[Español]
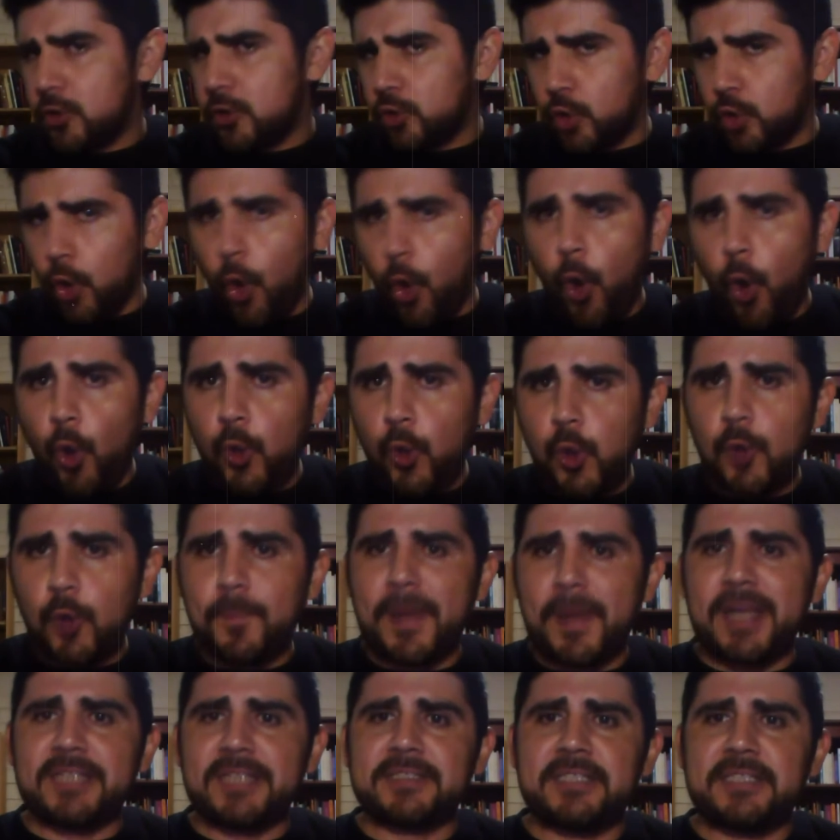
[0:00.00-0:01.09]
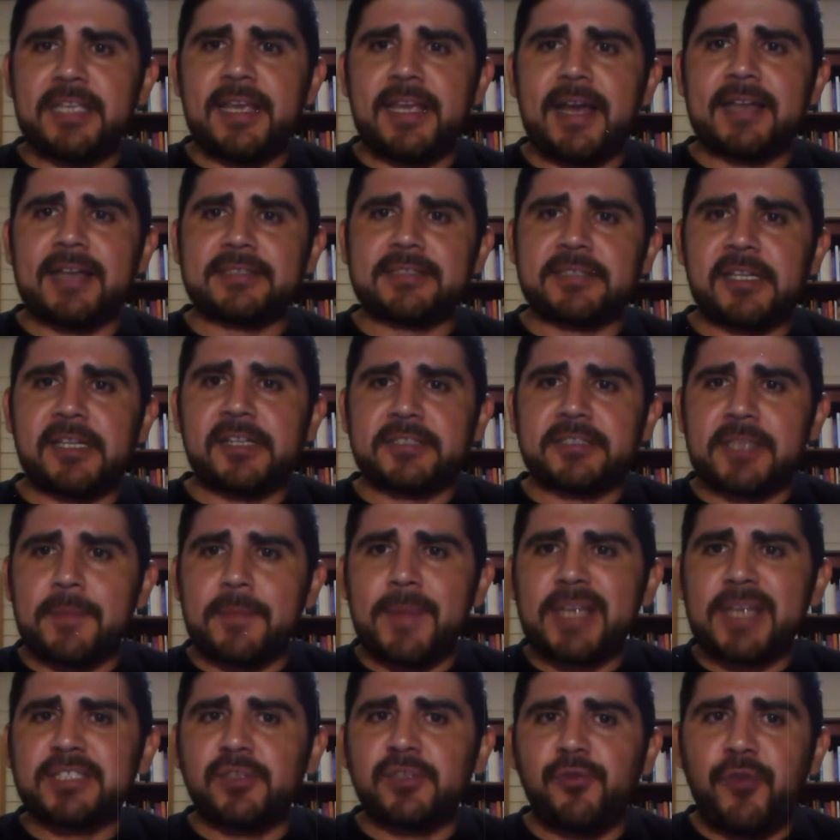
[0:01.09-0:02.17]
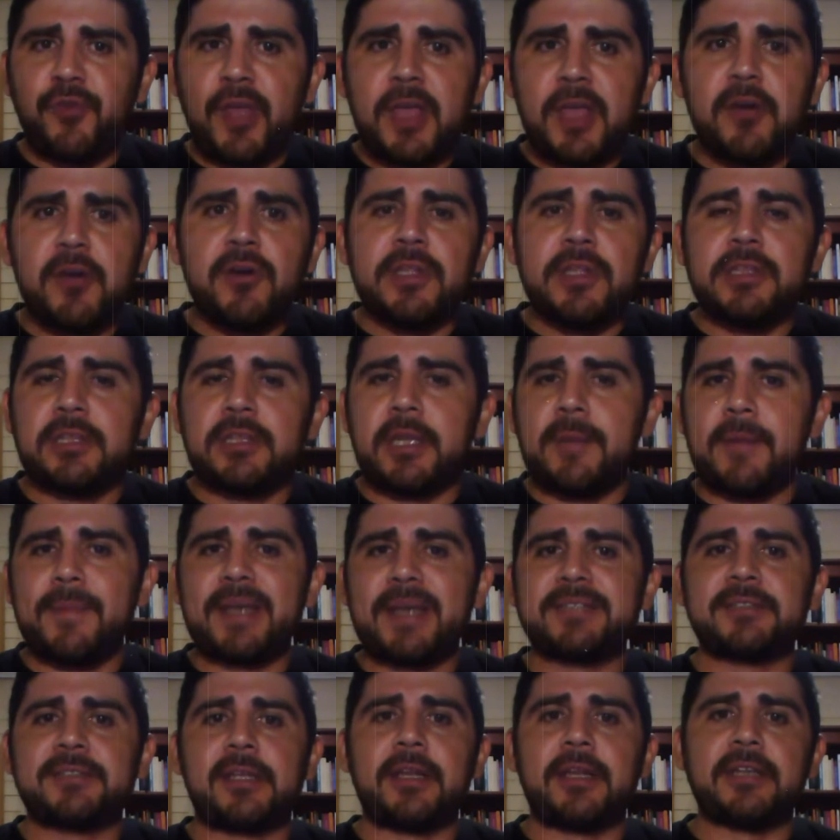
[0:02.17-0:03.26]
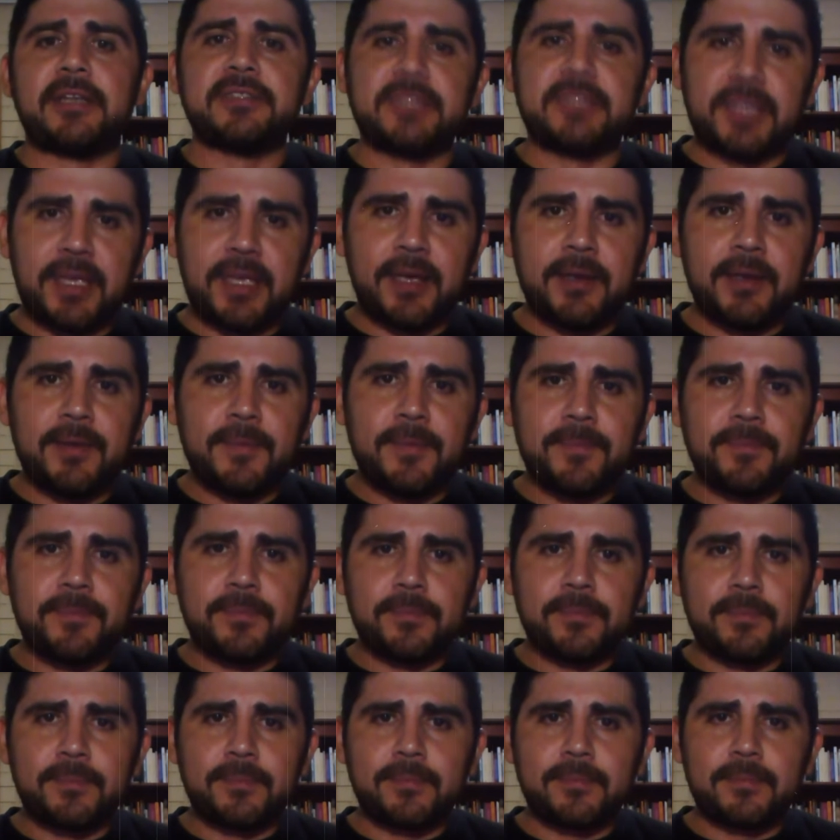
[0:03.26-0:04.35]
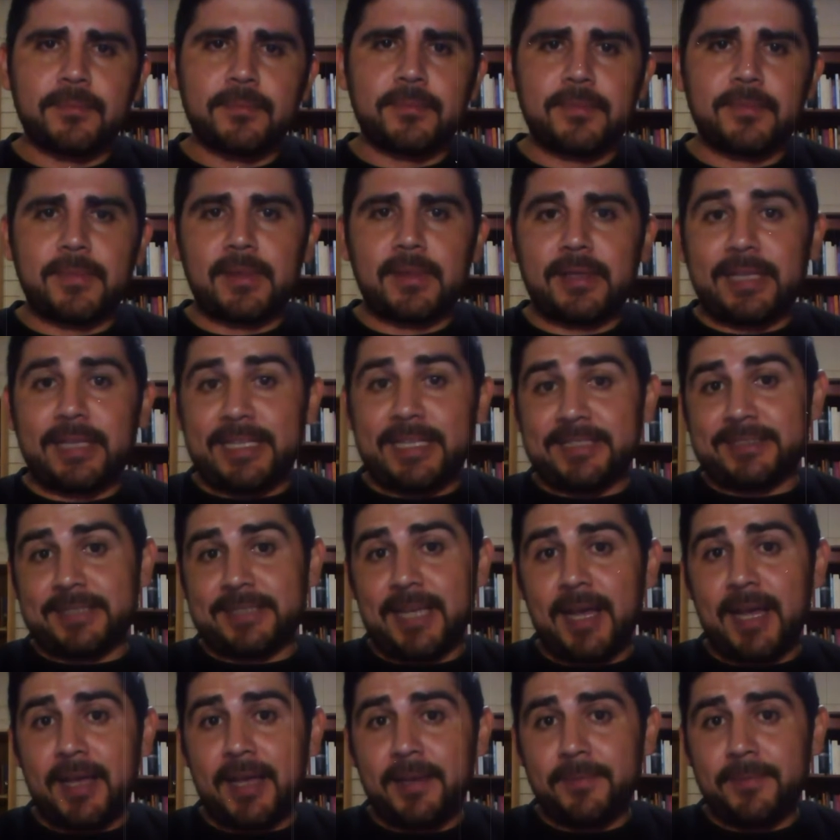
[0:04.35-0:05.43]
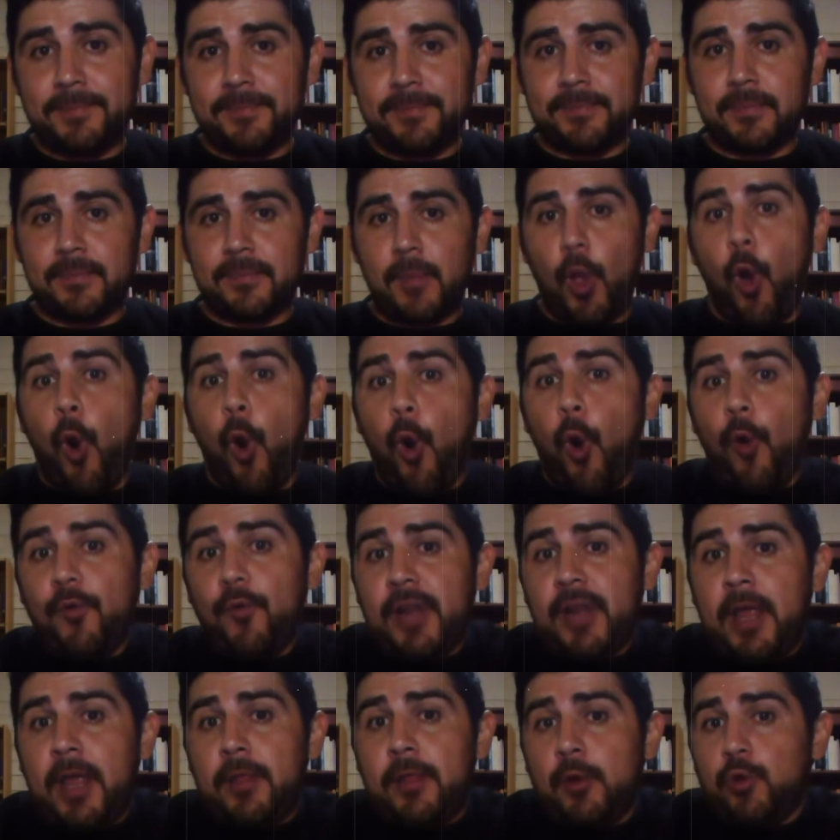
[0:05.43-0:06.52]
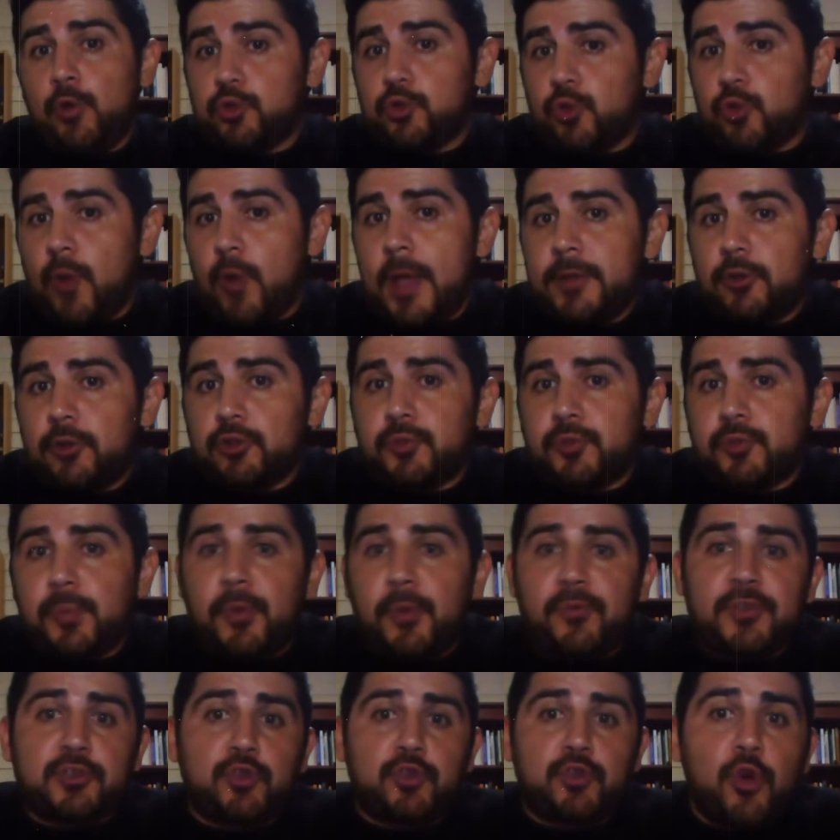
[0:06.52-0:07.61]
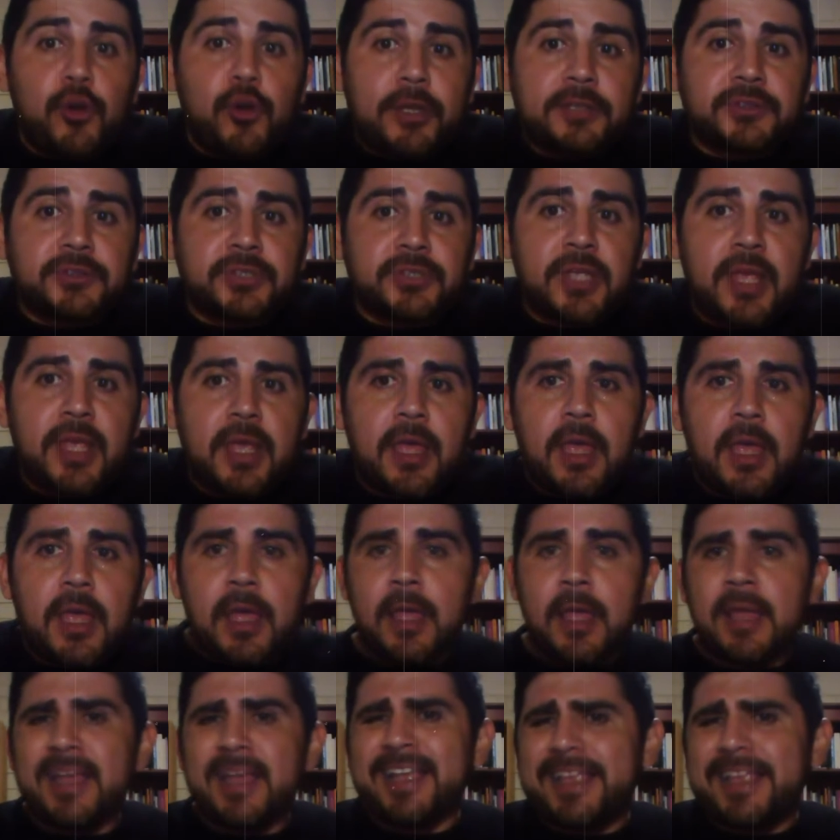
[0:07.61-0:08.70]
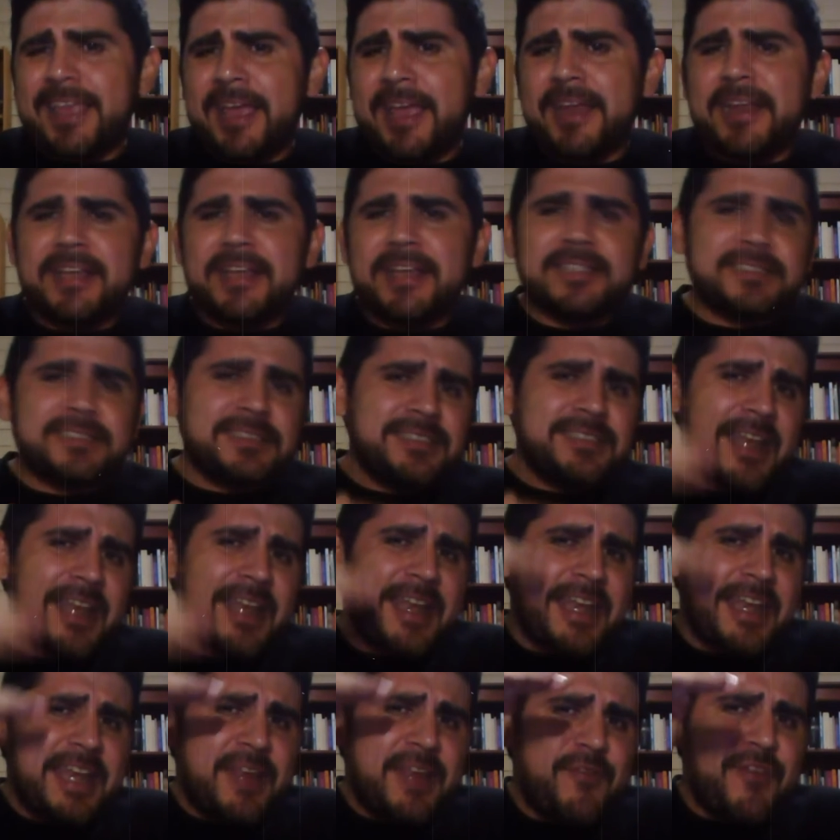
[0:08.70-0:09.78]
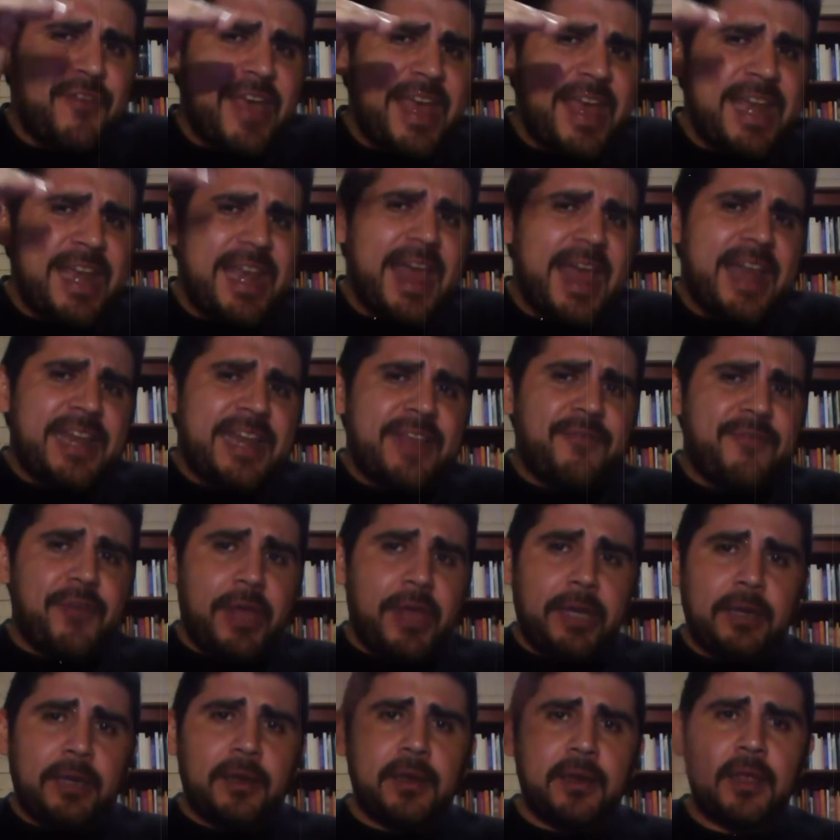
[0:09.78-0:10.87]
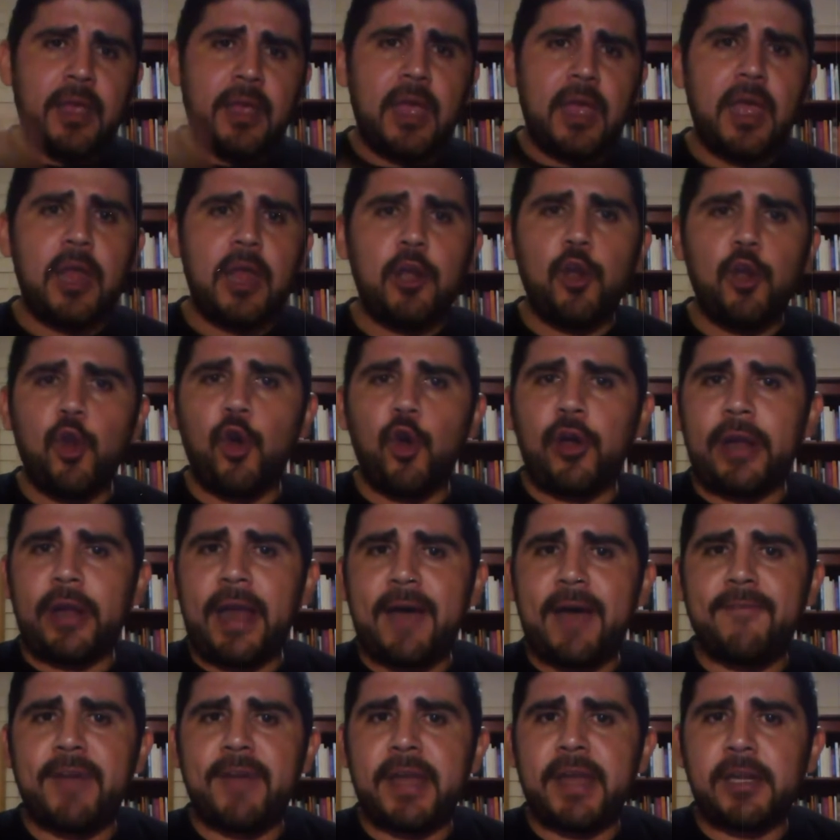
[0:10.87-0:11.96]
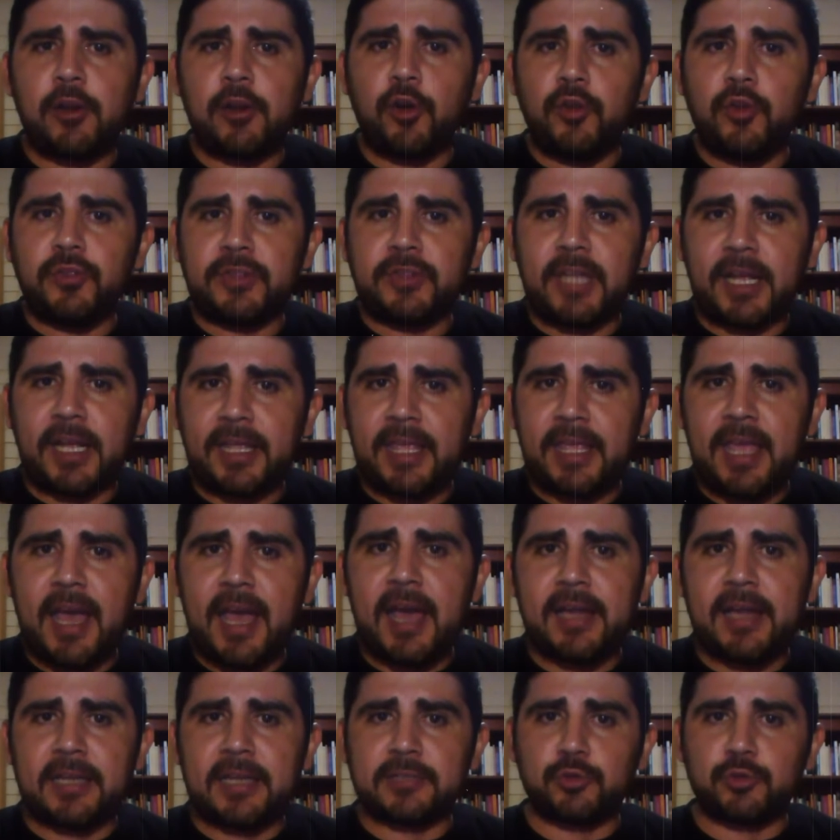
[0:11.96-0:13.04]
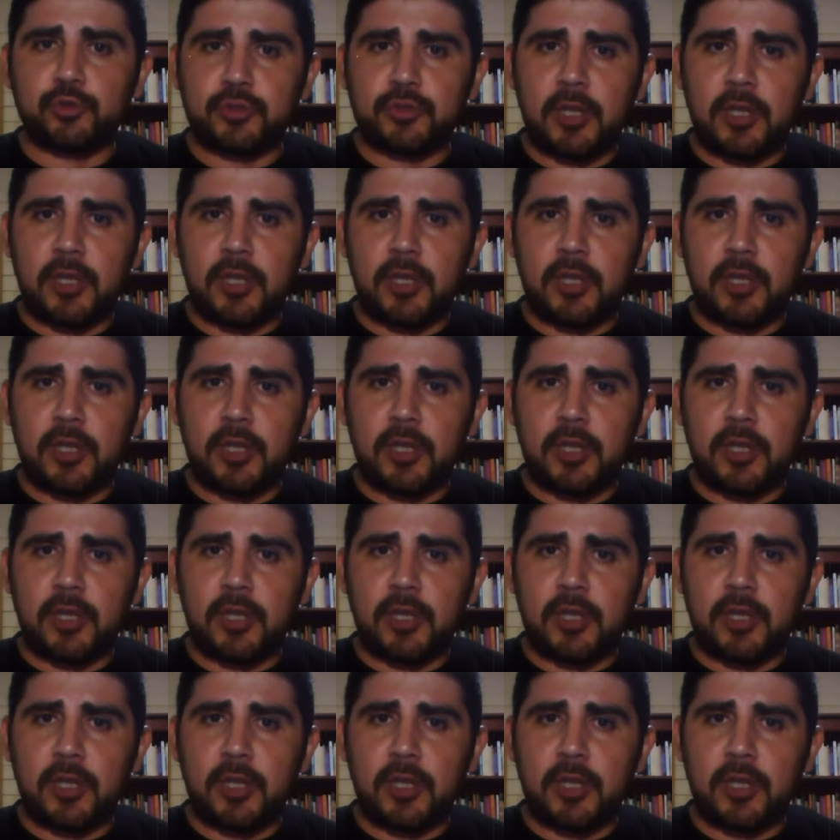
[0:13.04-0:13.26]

todo parecía hacerse más feo entre más crecía. Quizá obra de unos cuantos profesores, quienes nivel a nivel lograban contagiar a sus